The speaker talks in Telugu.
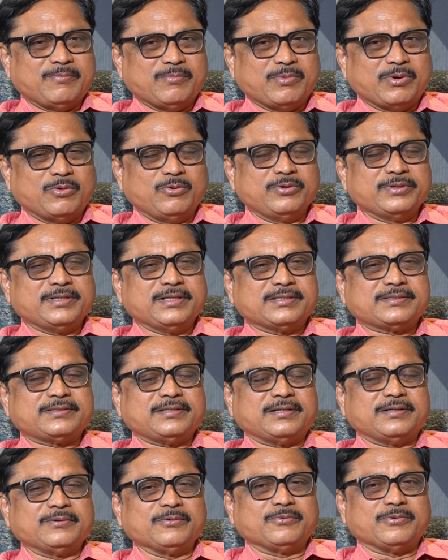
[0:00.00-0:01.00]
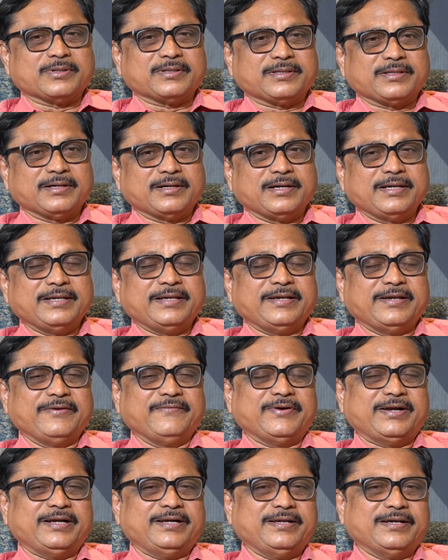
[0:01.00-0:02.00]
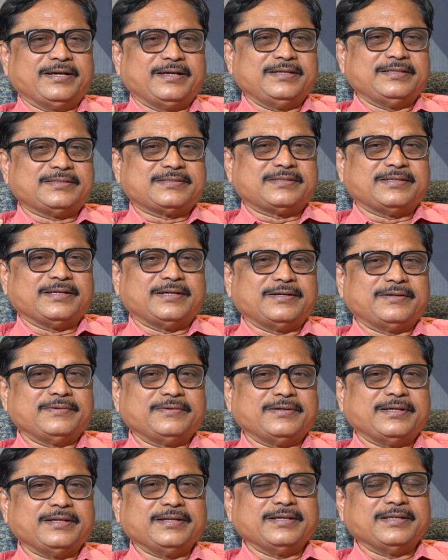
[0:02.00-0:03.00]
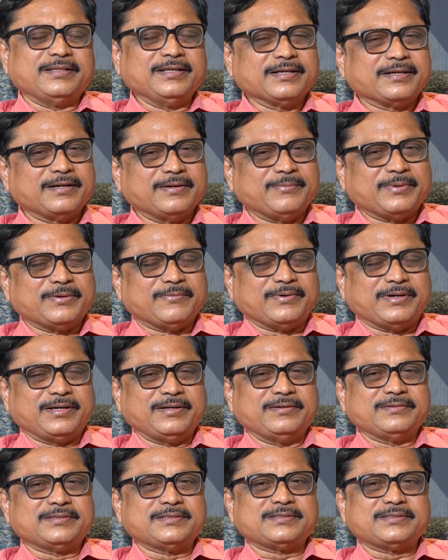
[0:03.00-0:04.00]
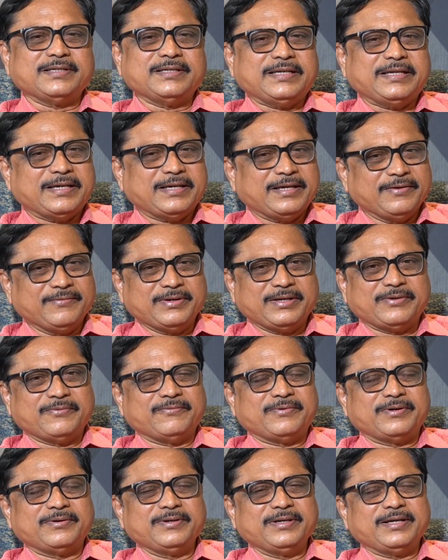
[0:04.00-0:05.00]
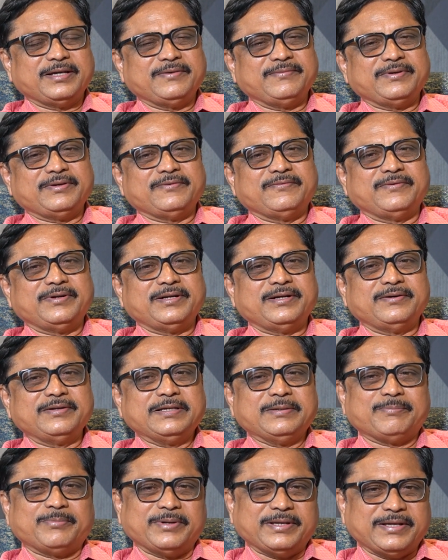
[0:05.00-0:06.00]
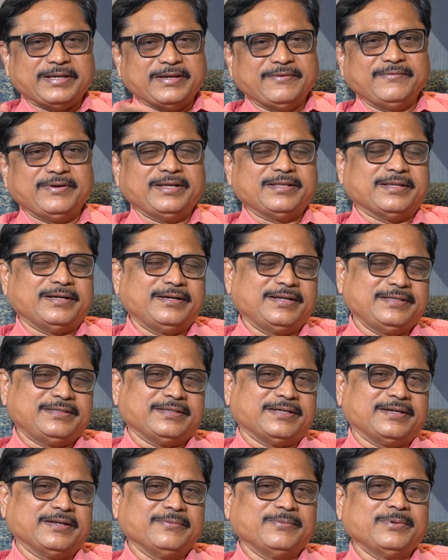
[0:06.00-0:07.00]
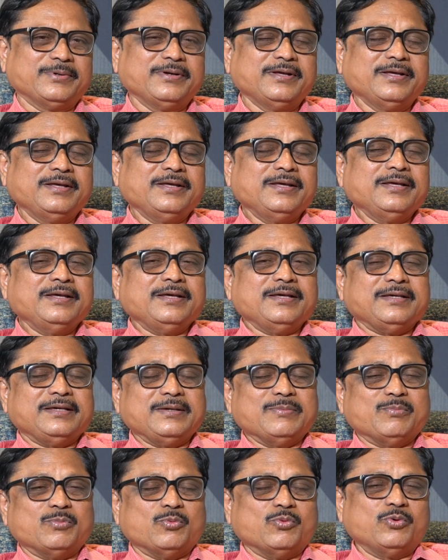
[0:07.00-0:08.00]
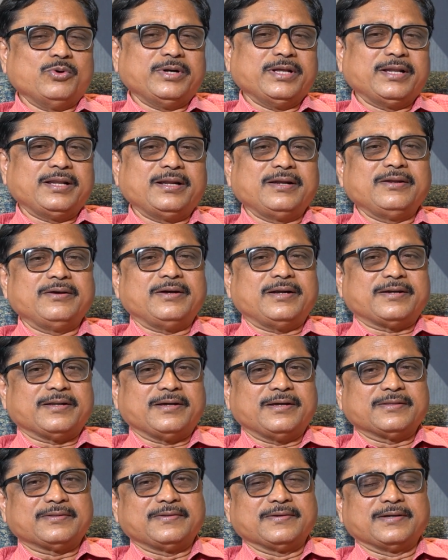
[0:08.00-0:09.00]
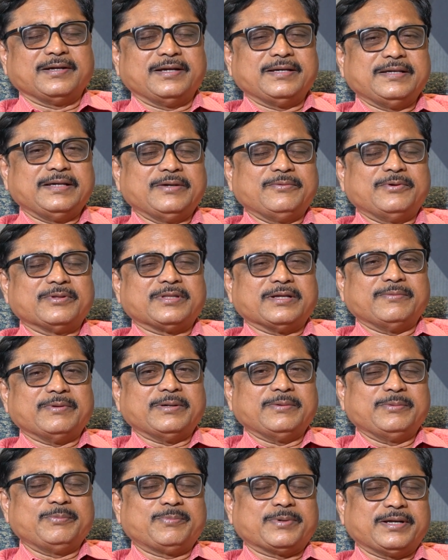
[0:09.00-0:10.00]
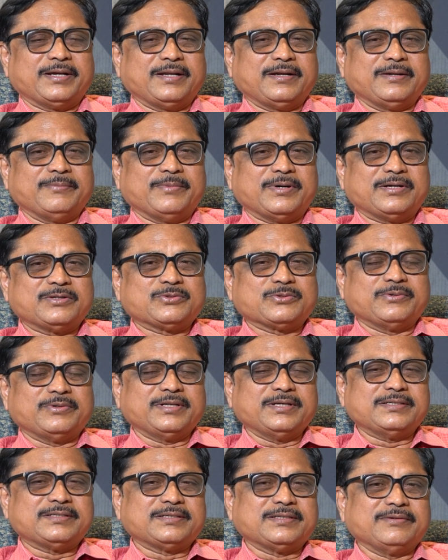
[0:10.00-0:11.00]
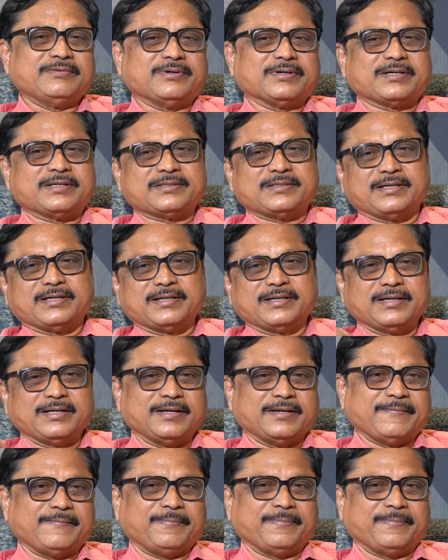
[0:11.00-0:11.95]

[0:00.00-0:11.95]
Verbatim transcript: మౌలు చేస్తాడు కొత్తగా ఏం ఐడియాలు ఇస్తాడు అనేది ఇక్కడ మనం ఆలోచిస్తే ఏమి ఇవ్వడు ఏమి ఇవ్వలేడు ఇప్పుడు ఏమి లేదు అంటే జనము ఈ మూడు నెలల్లో హఠాత్తుగా ఏవో తమ అభిప్రాయాలను మార్చుకునేసి ఒక్కసారిగా